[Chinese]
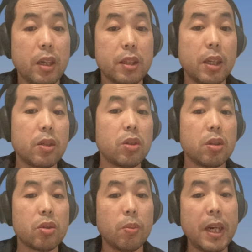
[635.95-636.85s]
给的钱
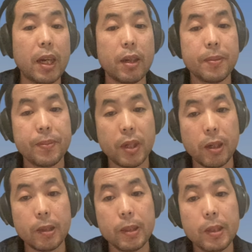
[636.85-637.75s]
确实就卖了
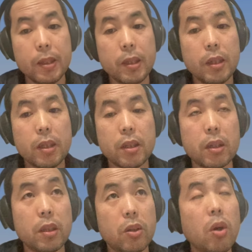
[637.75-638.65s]
啊。
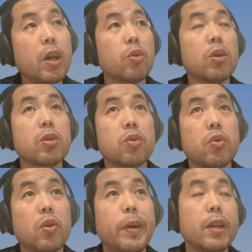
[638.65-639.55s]
呃，有很多
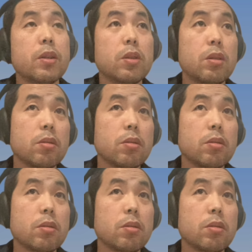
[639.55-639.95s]
对吧？